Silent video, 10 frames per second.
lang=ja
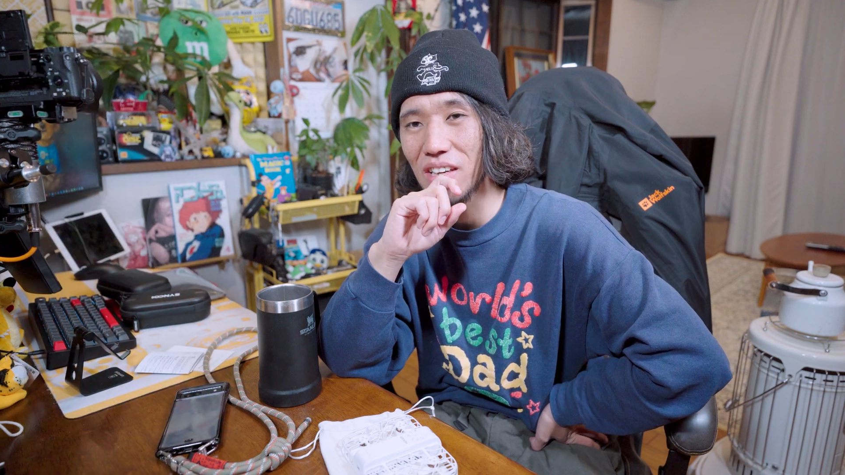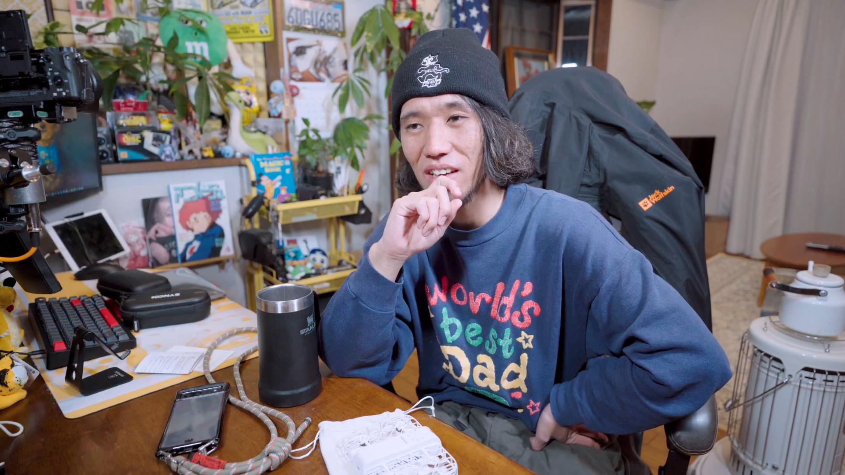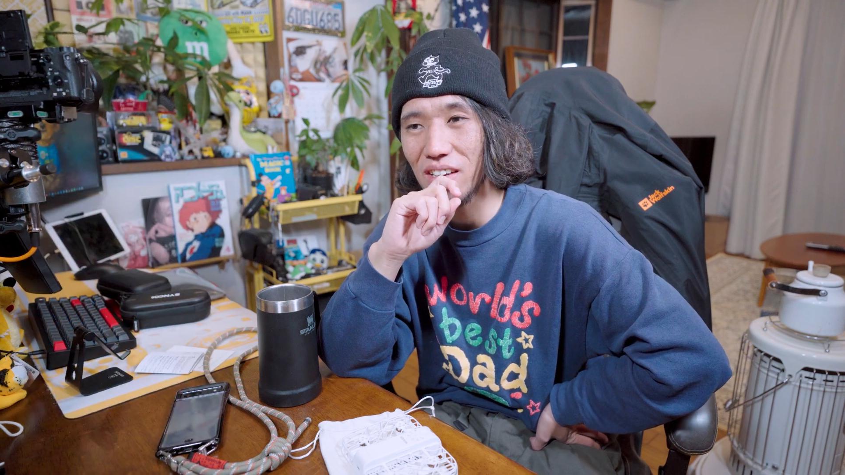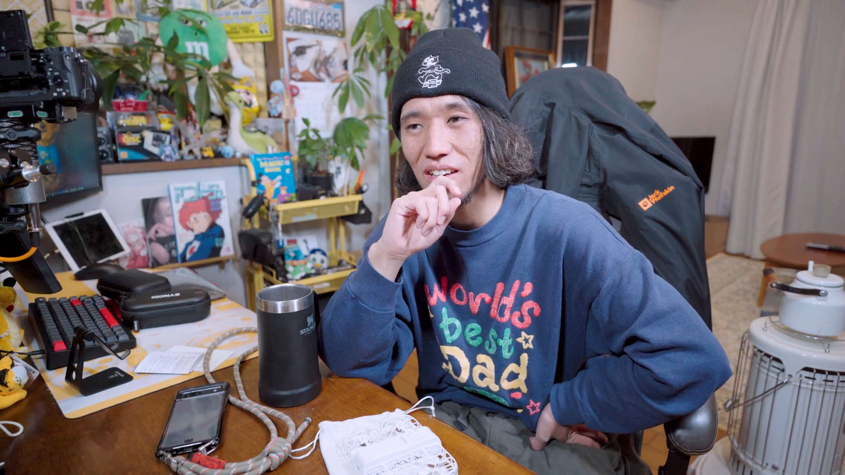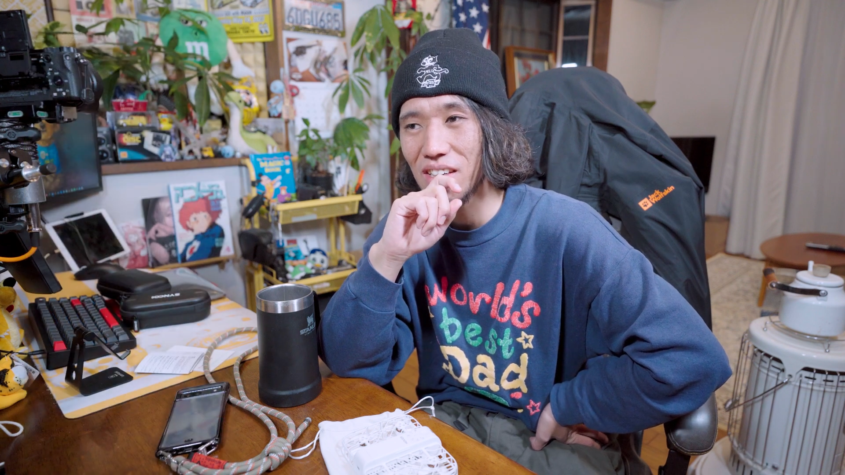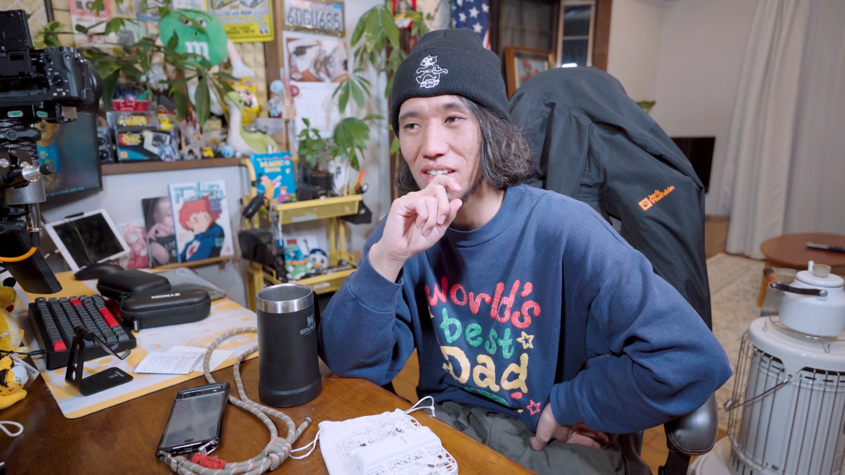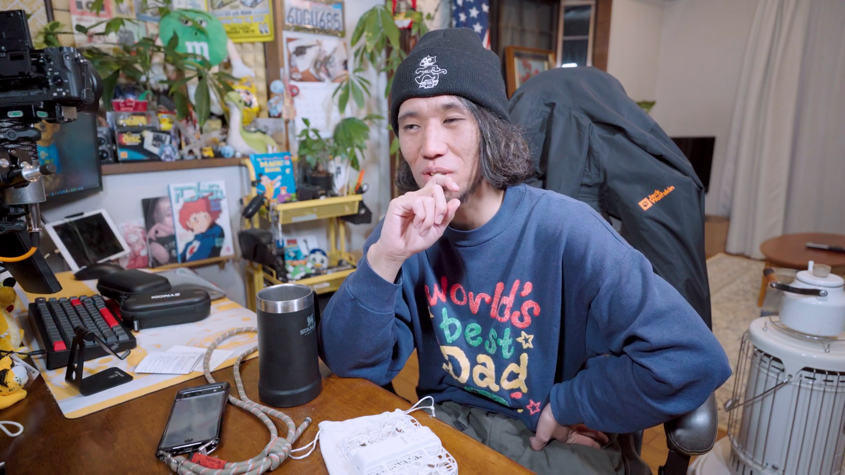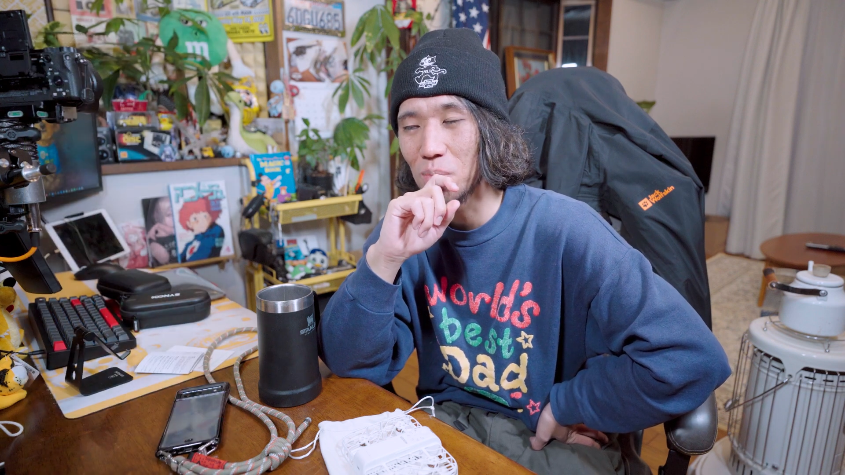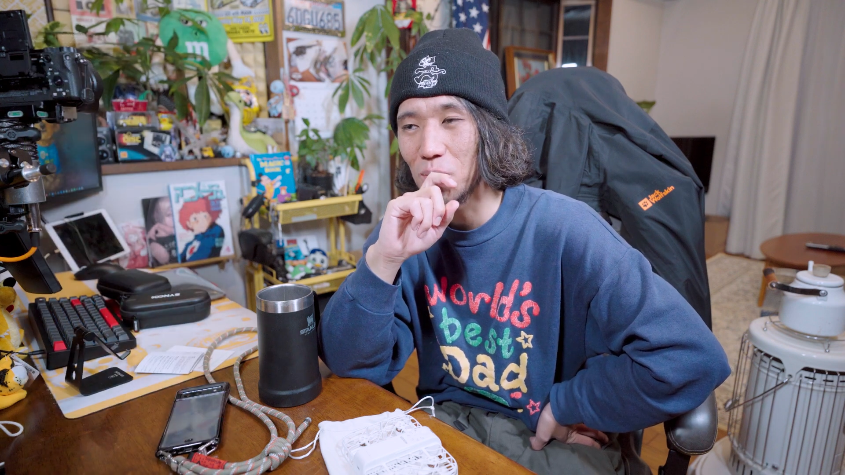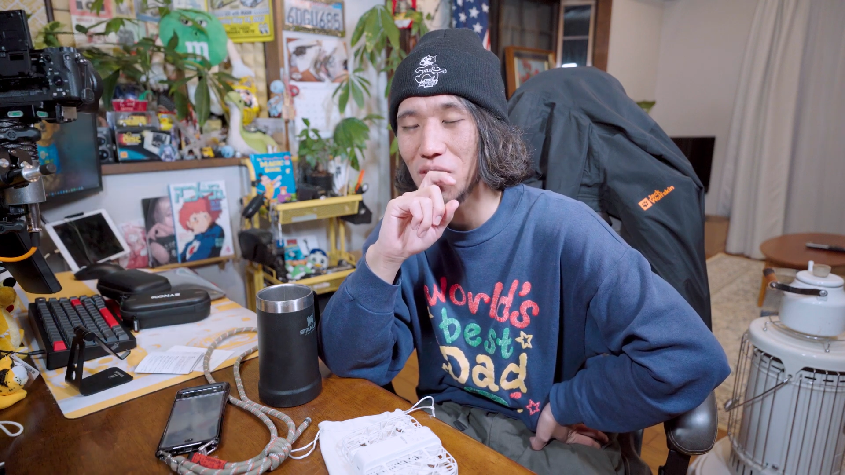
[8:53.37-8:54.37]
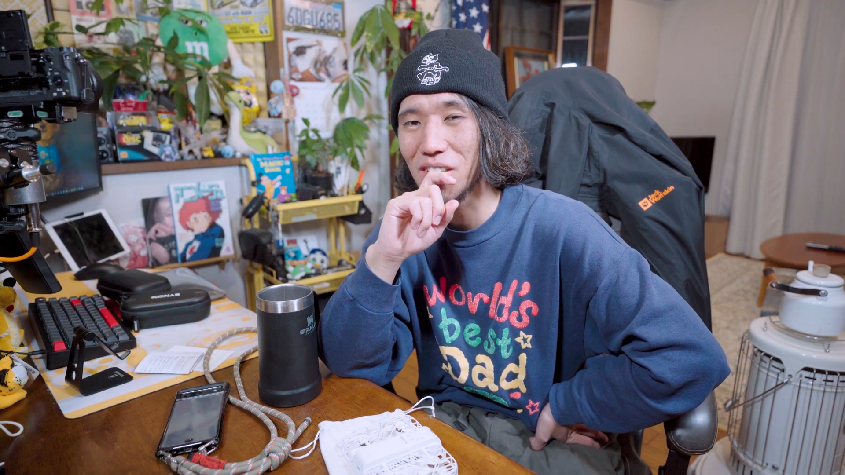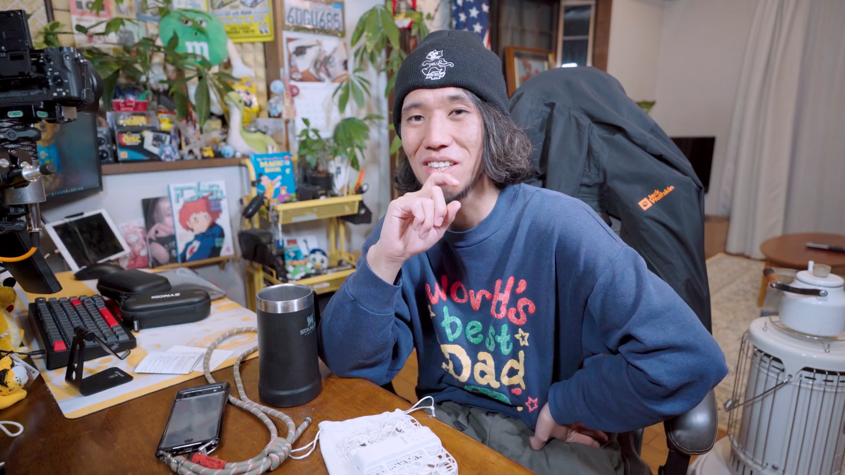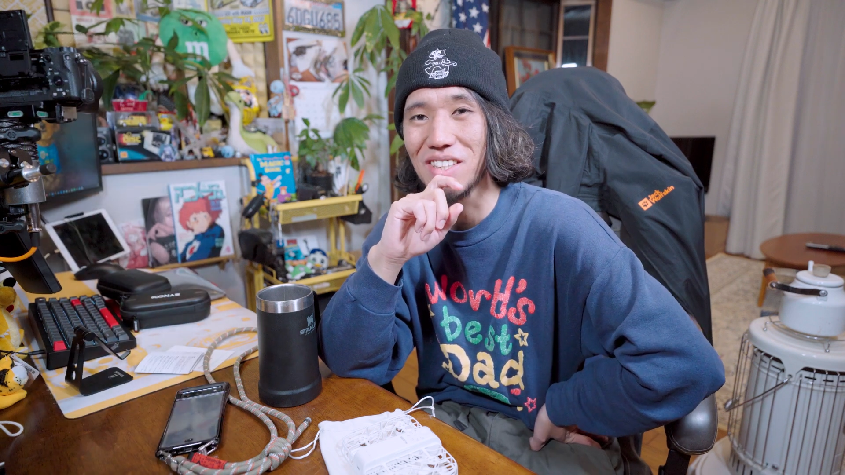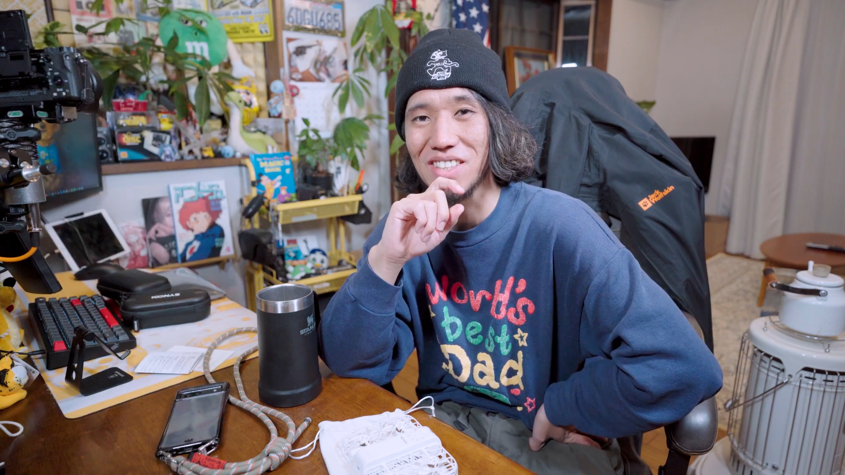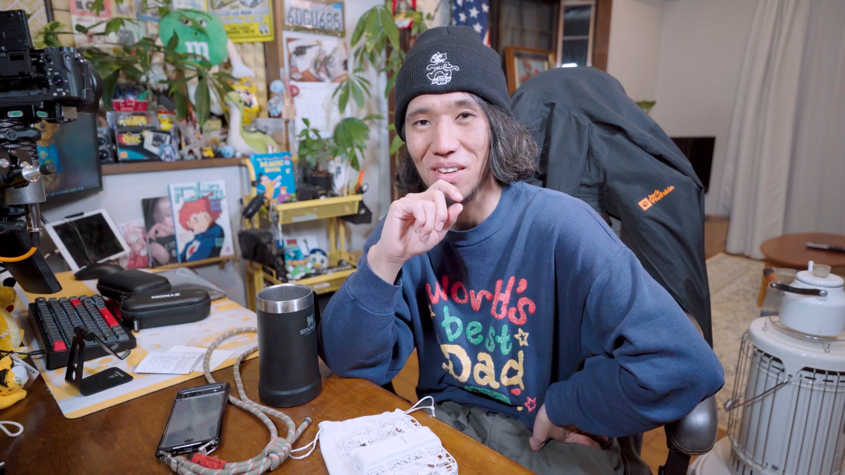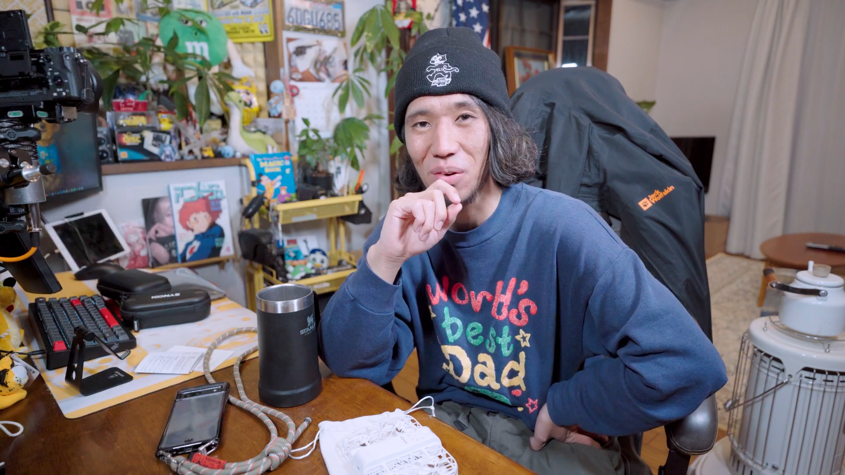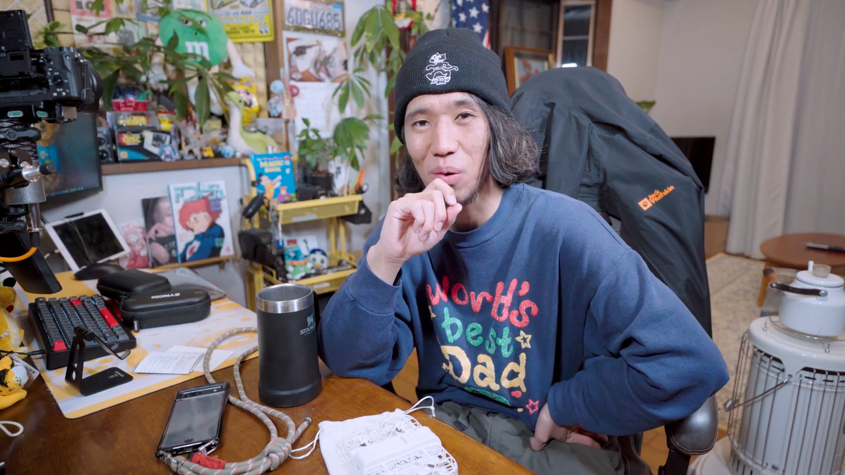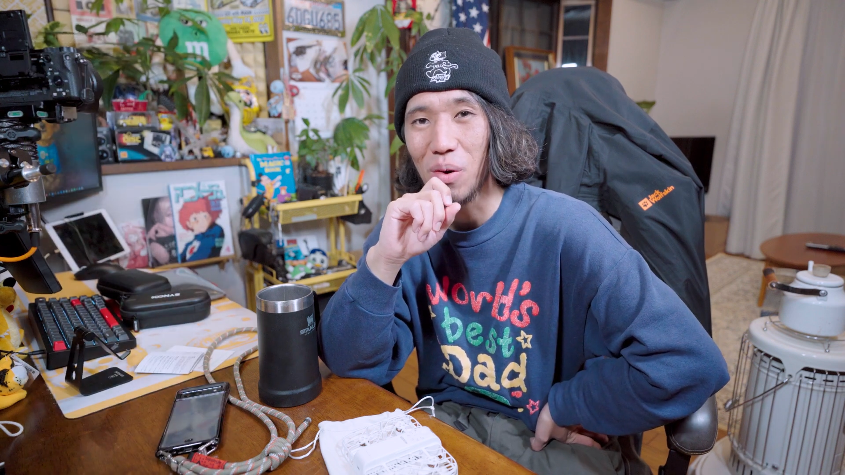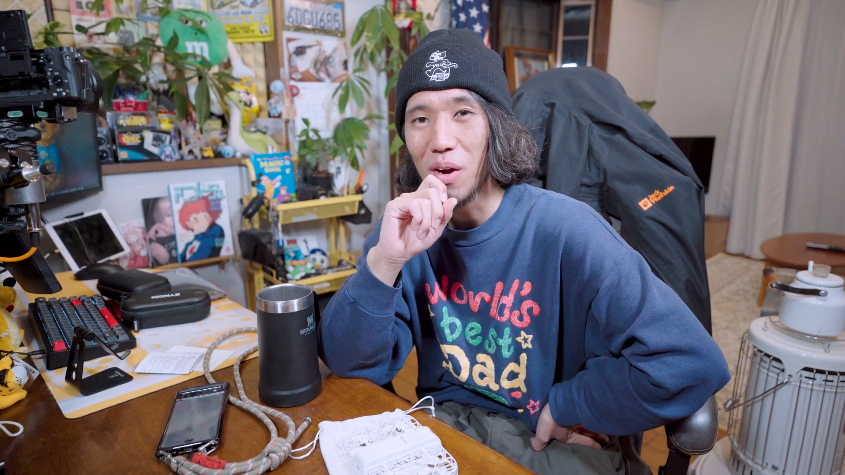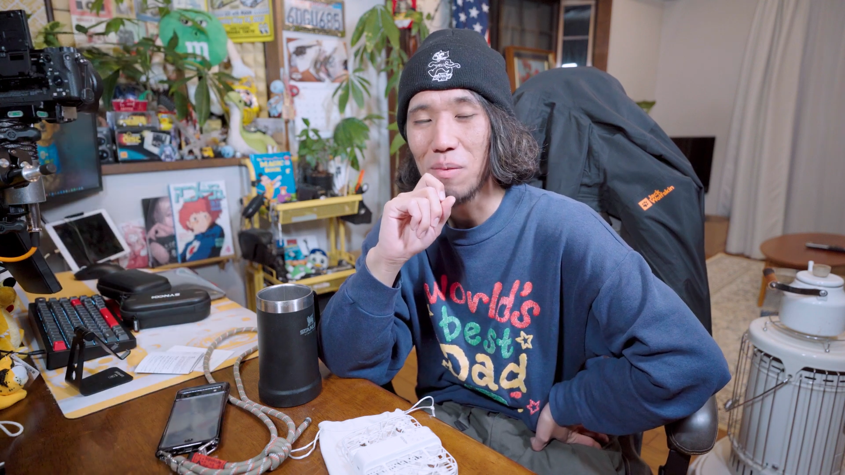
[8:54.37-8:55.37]
じゃないかなって思ってたんですけ
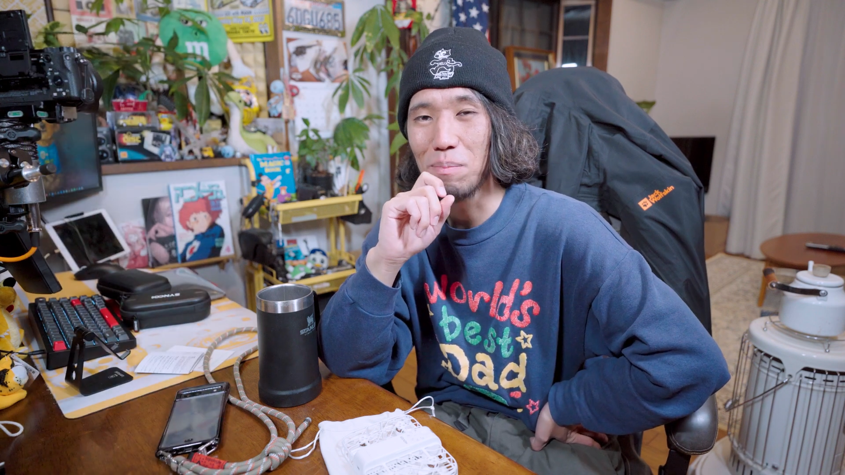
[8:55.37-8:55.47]
ど、